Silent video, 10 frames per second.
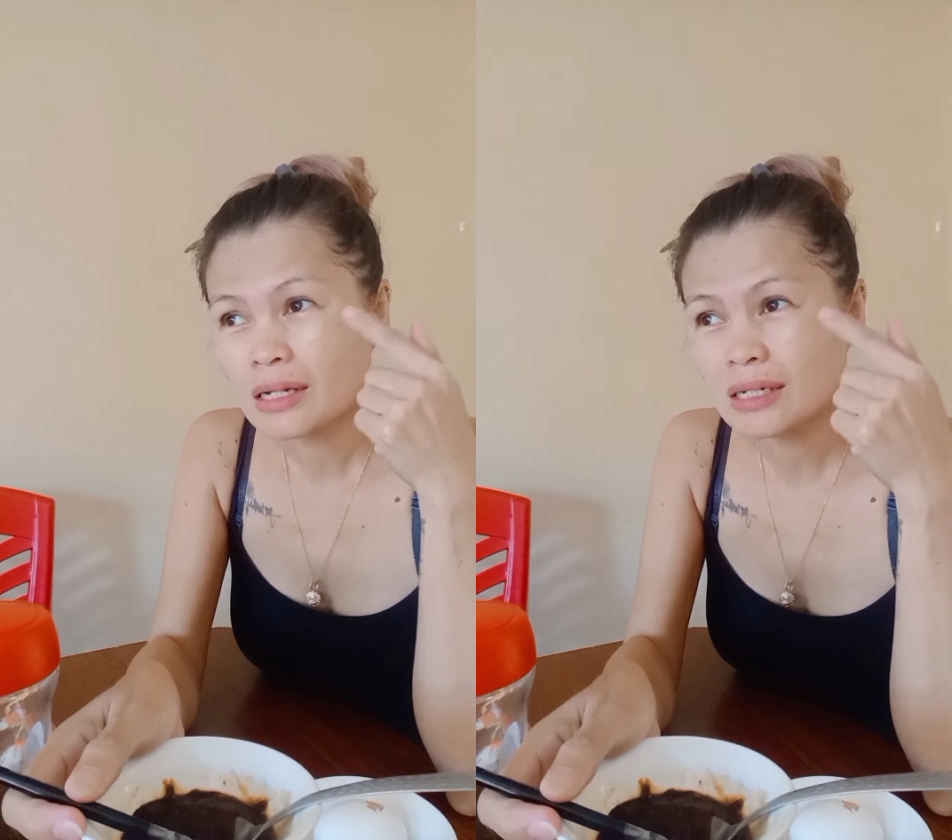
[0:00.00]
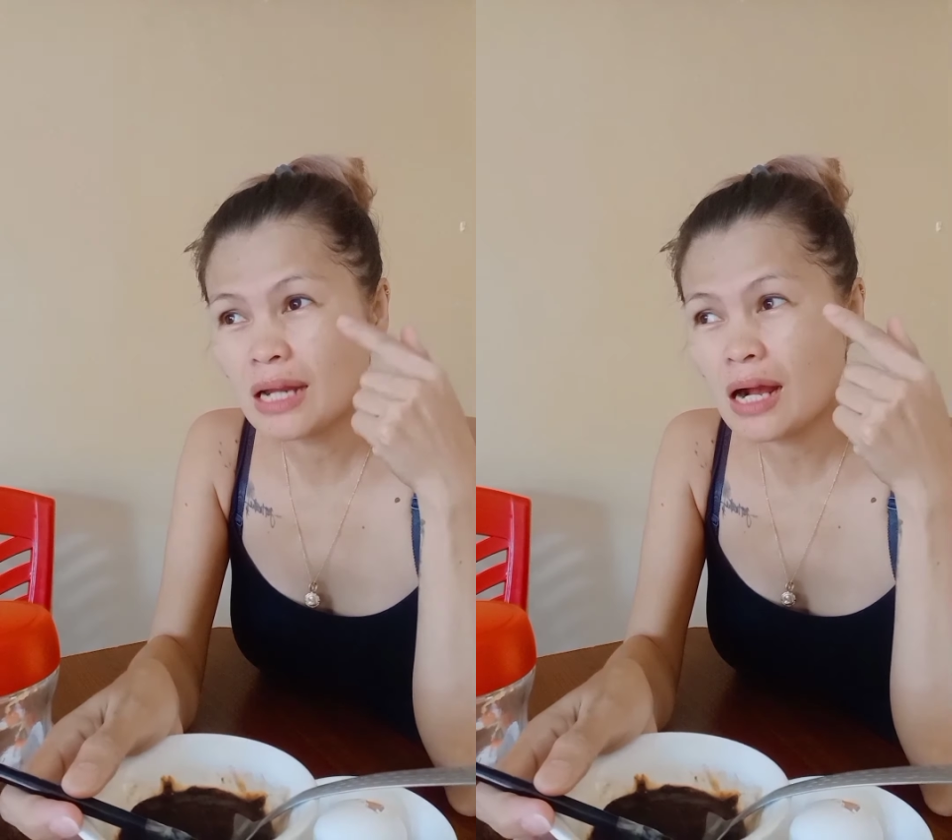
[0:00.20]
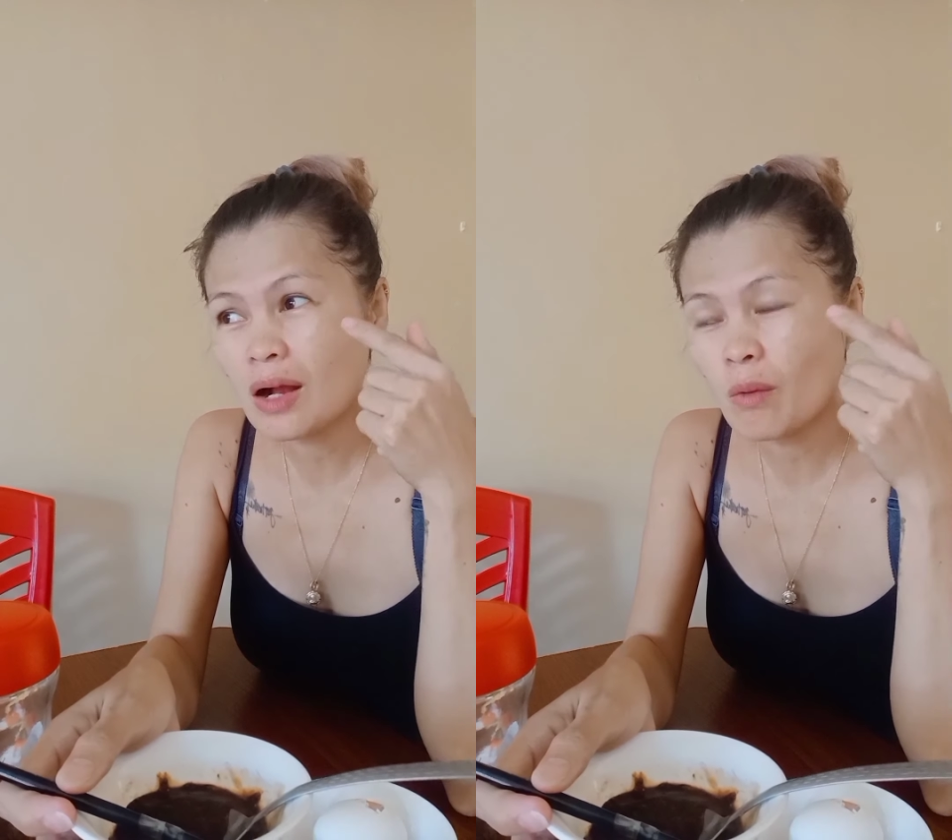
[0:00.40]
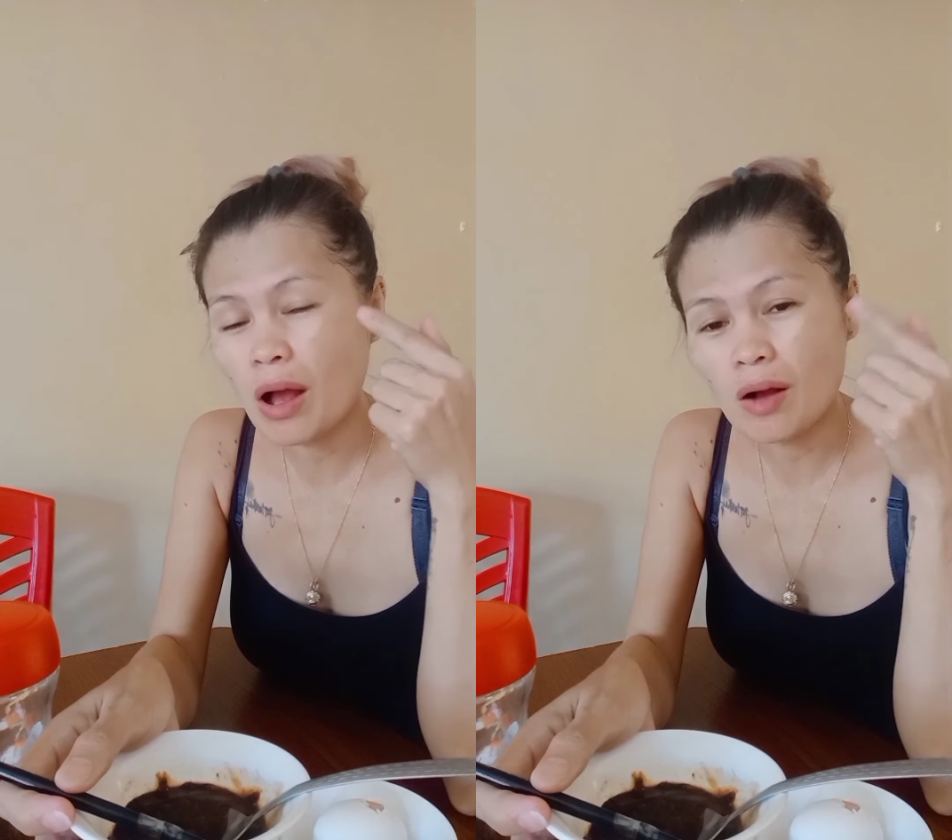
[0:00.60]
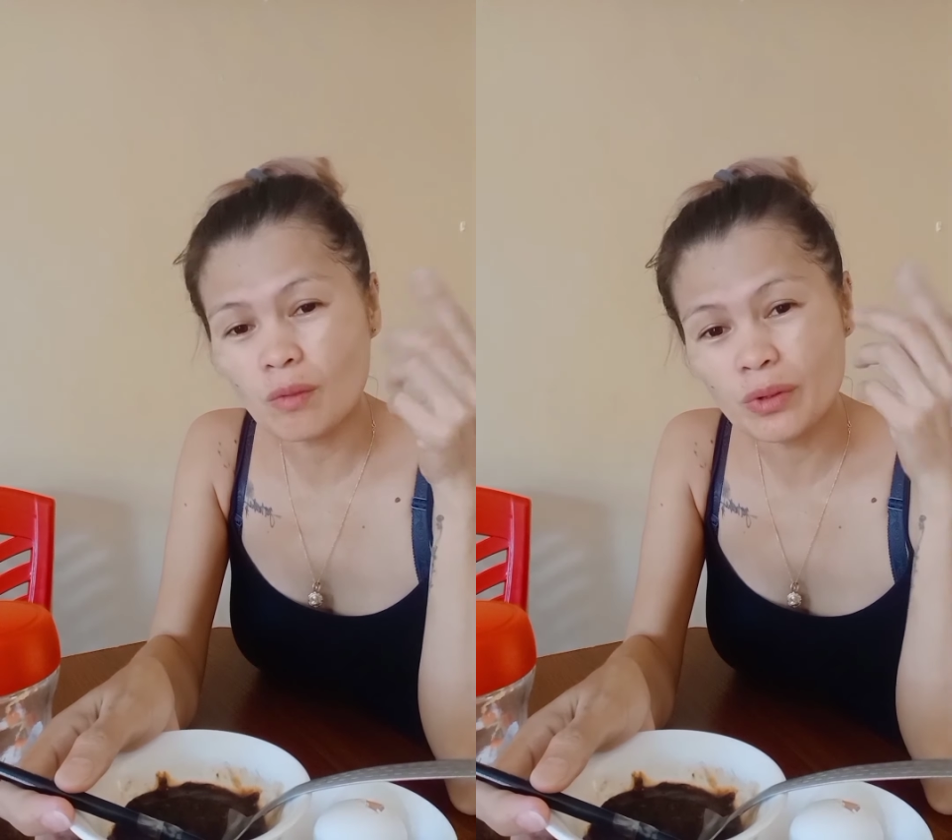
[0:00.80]
ang
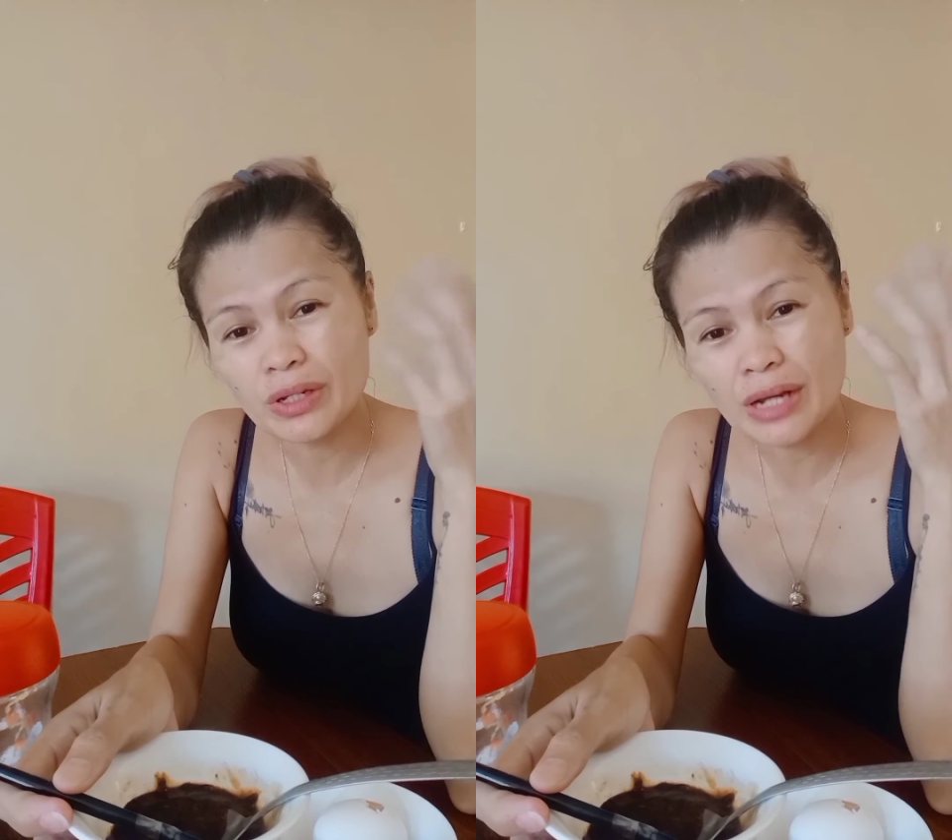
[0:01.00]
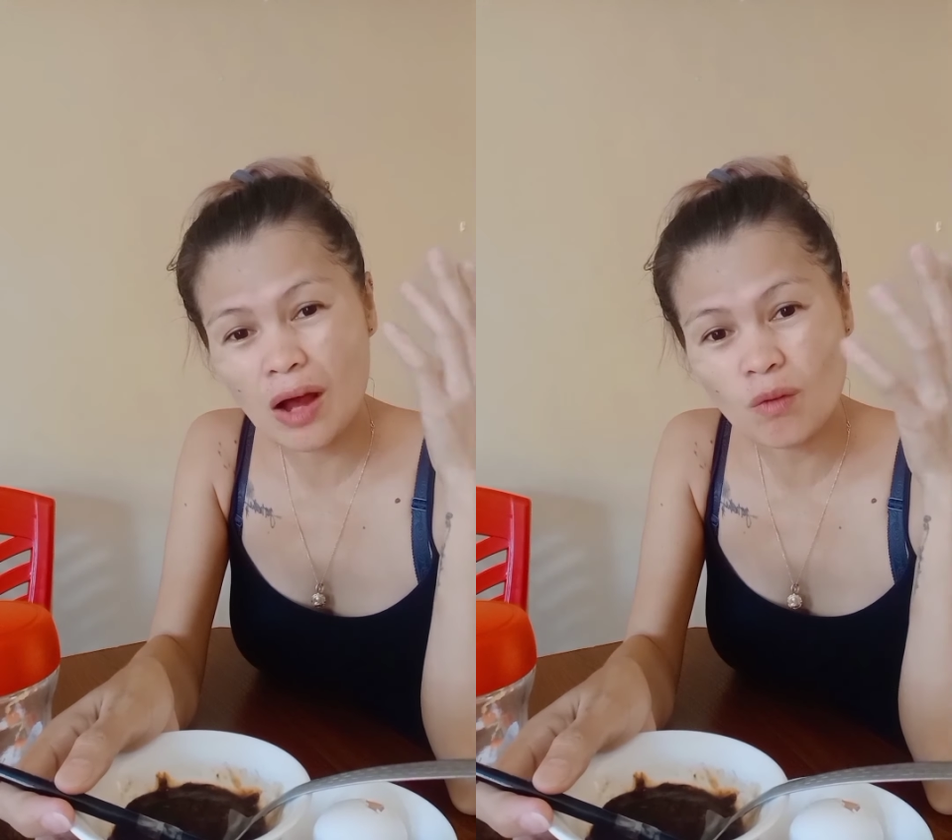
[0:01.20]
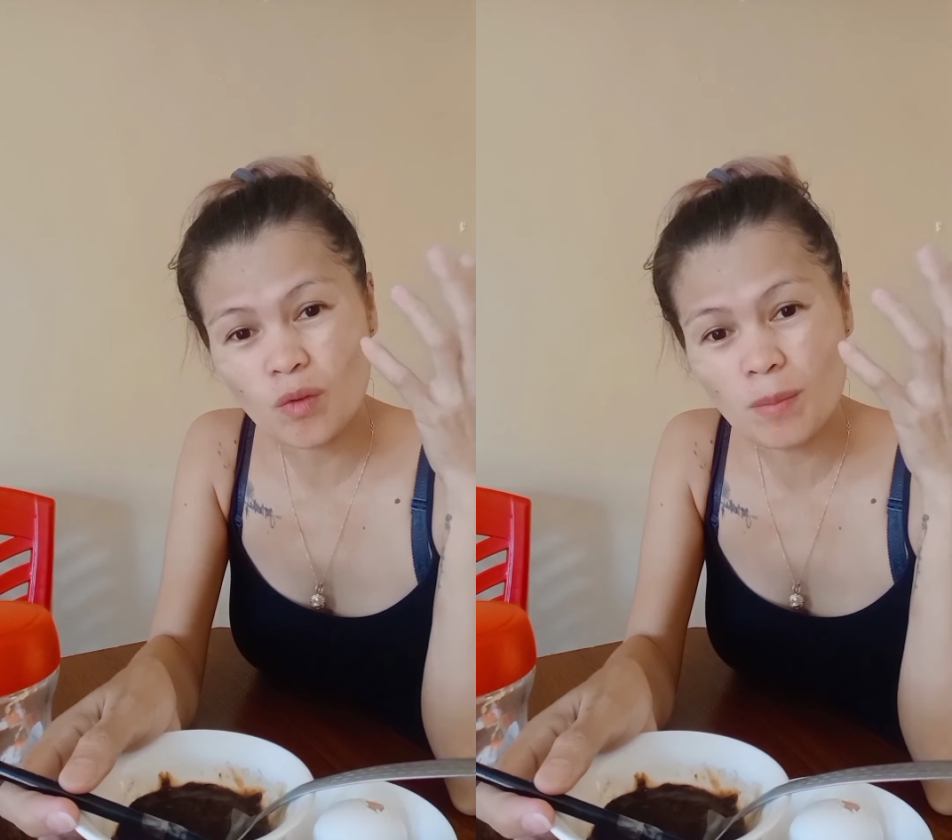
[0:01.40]
ginagawa ko, hindi na